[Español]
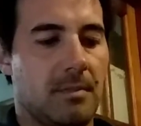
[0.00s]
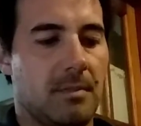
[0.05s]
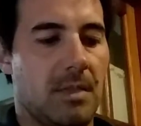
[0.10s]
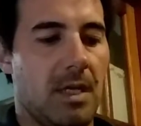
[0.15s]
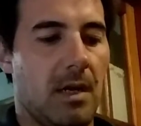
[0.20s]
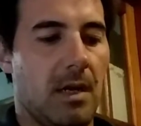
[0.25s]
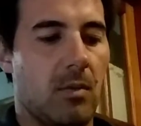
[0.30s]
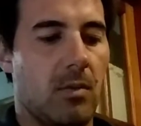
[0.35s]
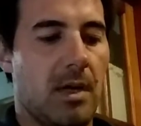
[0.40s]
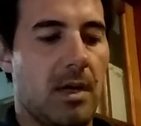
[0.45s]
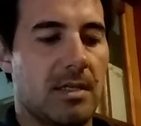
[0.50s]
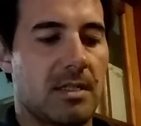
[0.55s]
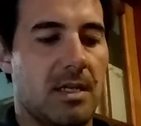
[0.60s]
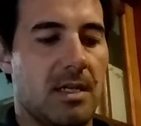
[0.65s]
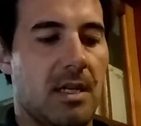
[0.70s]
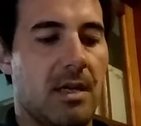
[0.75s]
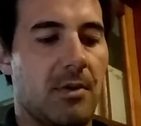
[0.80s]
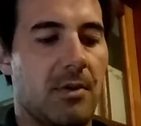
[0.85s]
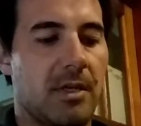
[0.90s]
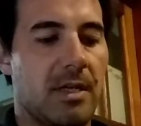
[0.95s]
algunas
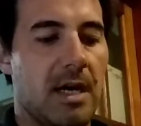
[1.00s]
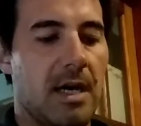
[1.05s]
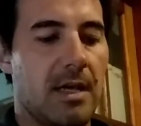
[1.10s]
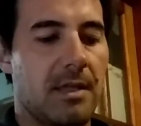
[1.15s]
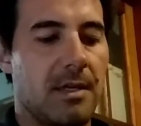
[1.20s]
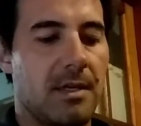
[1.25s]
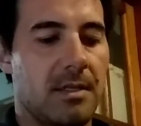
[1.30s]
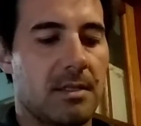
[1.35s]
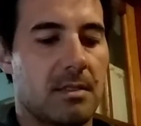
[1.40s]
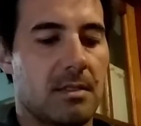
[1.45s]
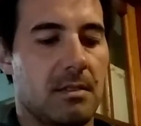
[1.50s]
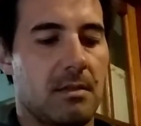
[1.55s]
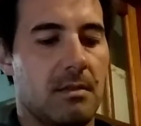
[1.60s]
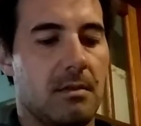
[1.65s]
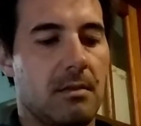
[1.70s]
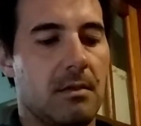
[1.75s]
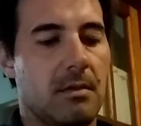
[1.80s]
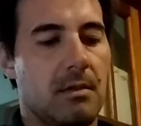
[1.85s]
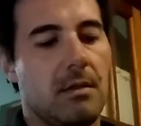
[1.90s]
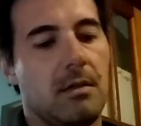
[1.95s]
celebridades
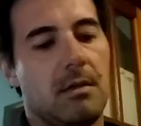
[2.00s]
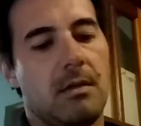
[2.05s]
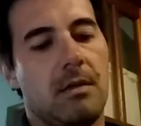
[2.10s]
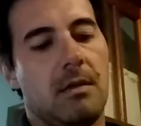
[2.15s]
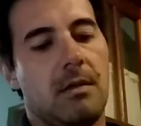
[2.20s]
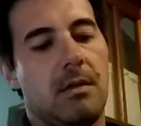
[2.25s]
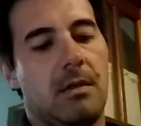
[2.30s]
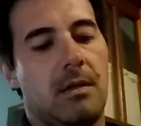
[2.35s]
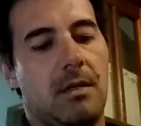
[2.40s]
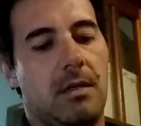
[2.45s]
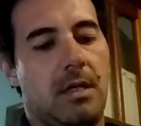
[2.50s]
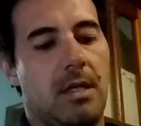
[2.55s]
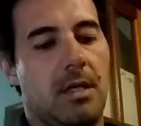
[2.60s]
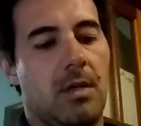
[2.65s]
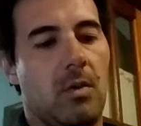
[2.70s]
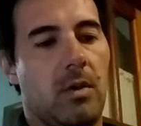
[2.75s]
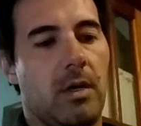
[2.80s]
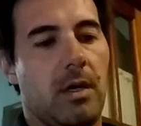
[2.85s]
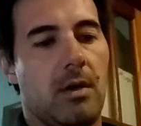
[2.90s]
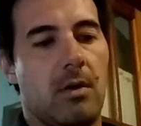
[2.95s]
y
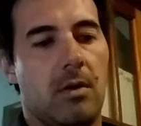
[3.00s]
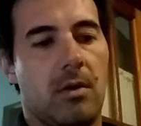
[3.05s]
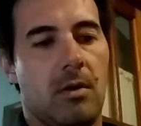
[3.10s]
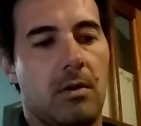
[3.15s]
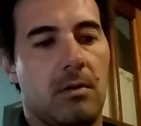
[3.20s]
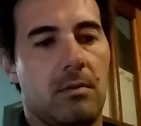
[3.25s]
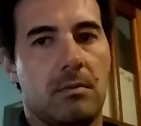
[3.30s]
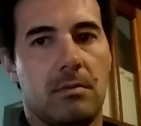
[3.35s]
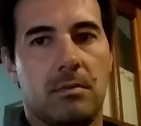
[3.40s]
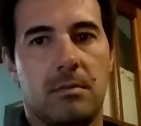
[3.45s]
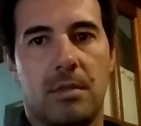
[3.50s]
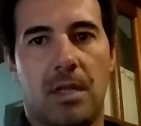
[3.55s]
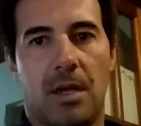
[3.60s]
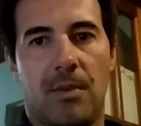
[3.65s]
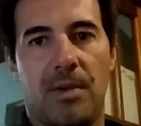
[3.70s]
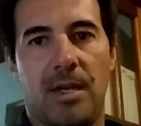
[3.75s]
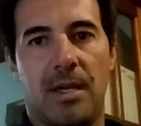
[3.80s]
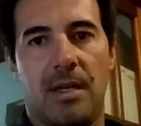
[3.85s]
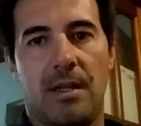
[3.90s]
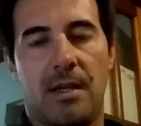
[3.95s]
luego
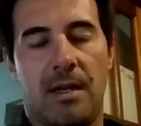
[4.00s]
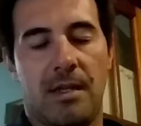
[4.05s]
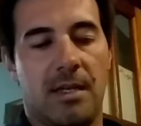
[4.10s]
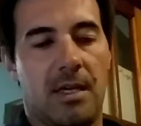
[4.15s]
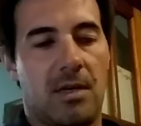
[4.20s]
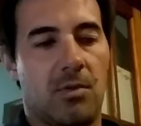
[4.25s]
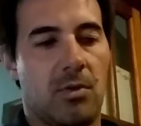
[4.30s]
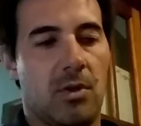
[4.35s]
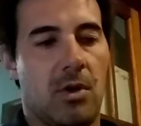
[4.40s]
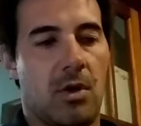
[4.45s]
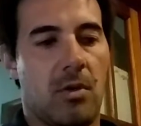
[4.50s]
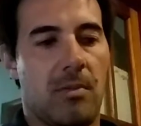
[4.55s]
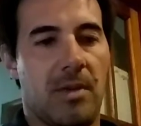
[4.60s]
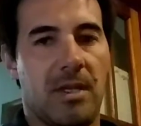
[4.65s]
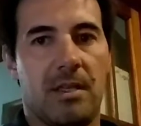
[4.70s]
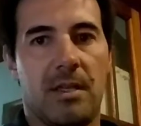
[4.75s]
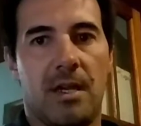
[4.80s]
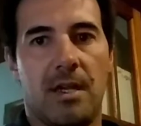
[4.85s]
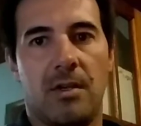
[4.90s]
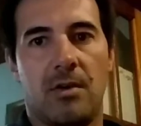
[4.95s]
también añade unos
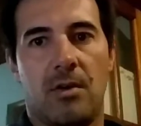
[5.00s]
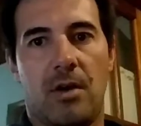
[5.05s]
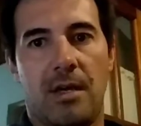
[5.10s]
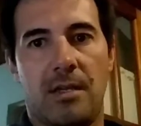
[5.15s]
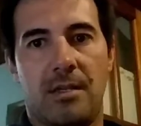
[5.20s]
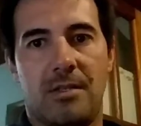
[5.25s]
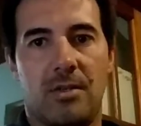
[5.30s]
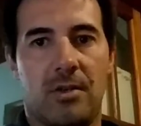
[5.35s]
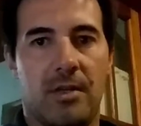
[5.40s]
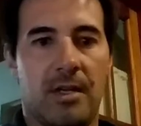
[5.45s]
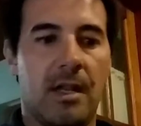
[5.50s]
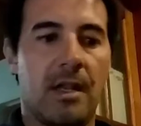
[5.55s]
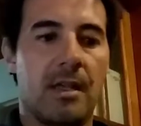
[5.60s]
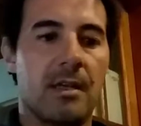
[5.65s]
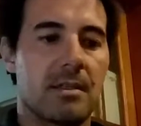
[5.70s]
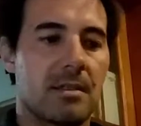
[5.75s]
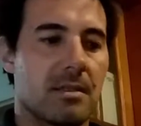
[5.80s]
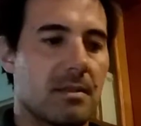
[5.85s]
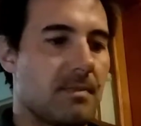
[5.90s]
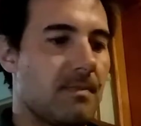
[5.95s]
comentarios
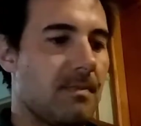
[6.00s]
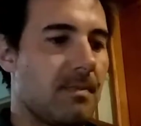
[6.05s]
adicionales